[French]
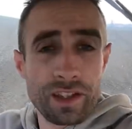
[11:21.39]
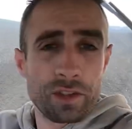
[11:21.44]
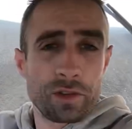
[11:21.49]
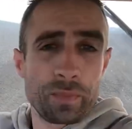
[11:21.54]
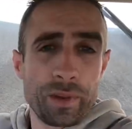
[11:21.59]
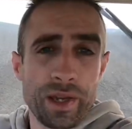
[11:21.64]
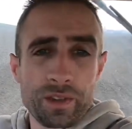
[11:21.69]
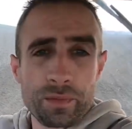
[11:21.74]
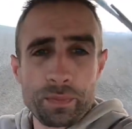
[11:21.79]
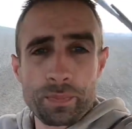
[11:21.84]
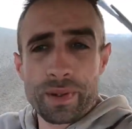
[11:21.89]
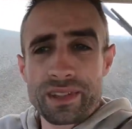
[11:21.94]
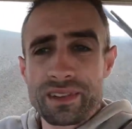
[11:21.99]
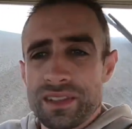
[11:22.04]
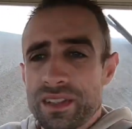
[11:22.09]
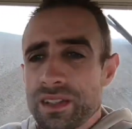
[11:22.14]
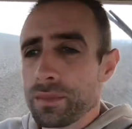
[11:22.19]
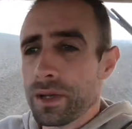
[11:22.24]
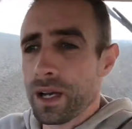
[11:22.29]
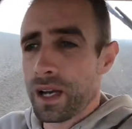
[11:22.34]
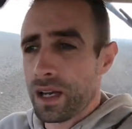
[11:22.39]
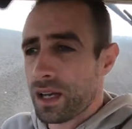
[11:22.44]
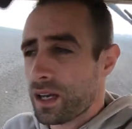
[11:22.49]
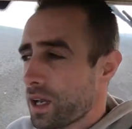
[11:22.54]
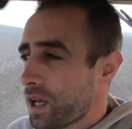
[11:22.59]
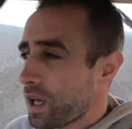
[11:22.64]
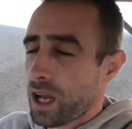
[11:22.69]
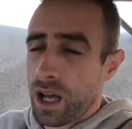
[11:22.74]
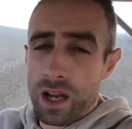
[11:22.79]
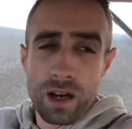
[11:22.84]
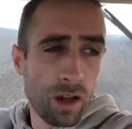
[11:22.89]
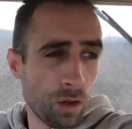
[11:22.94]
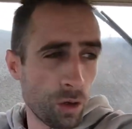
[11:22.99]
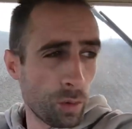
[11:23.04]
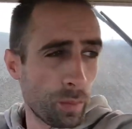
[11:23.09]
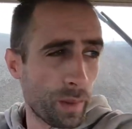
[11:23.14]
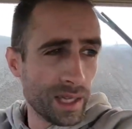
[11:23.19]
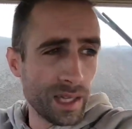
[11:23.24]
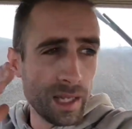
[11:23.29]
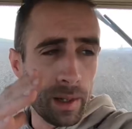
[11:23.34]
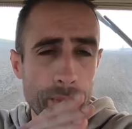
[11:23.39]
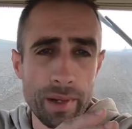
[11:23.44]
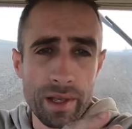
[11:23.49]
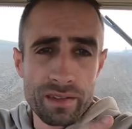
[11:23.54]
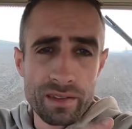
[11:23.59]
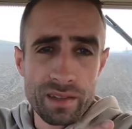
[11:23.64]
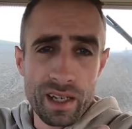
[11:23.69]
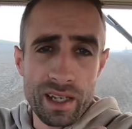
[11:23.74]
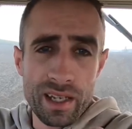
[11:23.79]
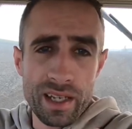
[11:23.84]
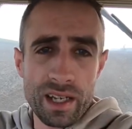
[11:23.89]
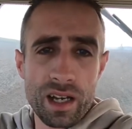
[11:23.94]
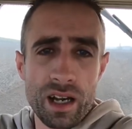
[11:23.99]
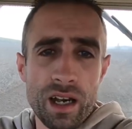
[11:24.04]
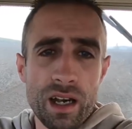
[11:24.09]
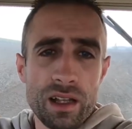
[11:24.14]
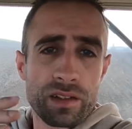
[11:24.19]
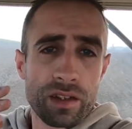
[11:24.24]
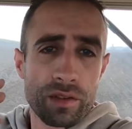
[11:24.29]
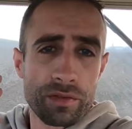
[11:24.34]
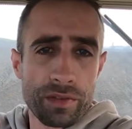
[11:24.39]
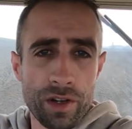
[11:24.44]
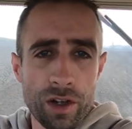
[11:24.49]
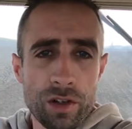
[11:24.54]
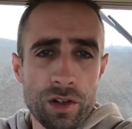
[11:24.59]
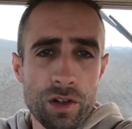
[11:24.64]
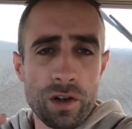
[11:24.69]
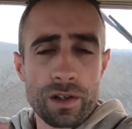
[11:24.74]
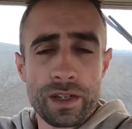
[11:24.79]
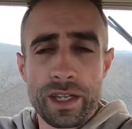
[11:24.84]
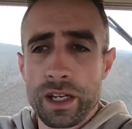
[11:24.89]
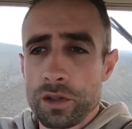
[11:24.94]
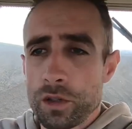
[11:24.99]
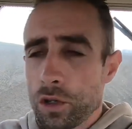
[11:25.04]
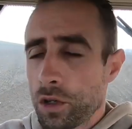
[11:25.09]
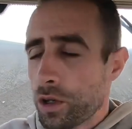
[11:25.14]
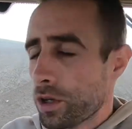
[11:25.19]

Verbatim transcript: se passe pas si mal. Alors le bas de la parcelle est gras, ça fait encore quelques